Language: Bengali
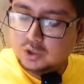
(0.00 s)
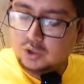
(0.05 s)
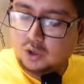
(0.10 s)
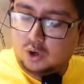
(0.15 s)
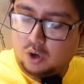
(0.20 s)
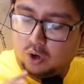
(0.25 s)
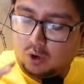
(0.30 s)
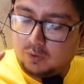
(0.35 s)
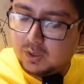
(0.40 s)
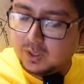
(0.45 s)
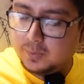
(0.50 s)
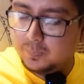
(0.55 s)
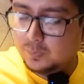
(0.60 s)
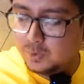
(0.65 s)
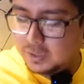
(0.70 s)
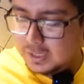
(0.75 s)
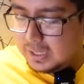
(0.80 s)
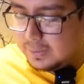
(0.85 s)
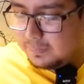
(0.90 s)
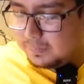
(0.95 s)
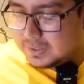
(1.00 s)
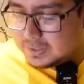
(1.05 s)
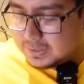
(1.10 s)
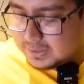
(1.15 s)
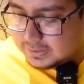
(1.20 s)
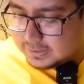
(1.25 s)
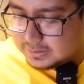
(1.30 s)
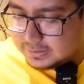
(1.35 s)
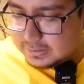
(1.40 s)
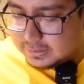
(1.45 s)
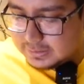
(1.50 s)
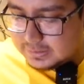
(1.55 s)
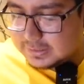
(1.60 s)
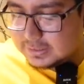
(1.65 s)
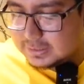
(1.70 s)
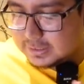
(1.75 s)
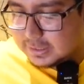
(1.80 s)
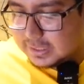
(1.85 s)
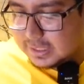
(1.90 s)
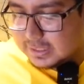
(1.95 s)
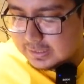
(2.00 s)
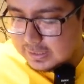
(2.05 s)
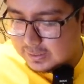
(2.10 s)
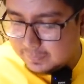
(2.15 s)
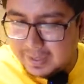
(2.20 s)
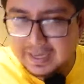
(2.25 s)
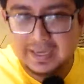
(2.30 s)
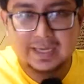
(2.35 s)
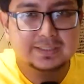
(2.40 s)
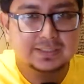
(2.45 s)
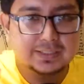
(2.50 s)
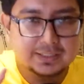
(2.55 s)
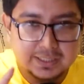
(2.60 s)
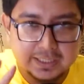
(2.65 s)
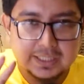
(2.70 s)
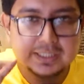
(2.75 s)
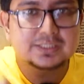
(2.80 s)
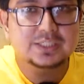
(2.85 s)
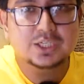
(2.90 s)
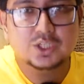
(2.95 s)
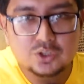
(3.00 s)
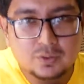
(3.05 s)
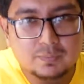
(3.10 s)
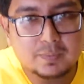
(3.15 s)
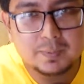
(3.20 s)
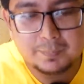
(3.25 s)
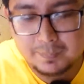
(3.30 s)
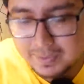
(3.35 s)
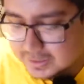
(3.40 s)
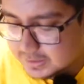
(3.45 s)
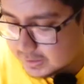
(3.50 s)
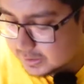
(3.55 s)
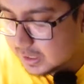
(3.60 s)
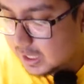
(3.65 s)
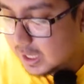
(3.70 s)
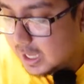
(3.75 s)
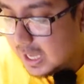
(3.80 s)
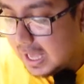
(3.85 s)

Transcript: তো হওয়ার পরে আমরা যেটাতে ডিসিশনে আসলাম এক হাজার টাকা যেহেতু আমার বাজেট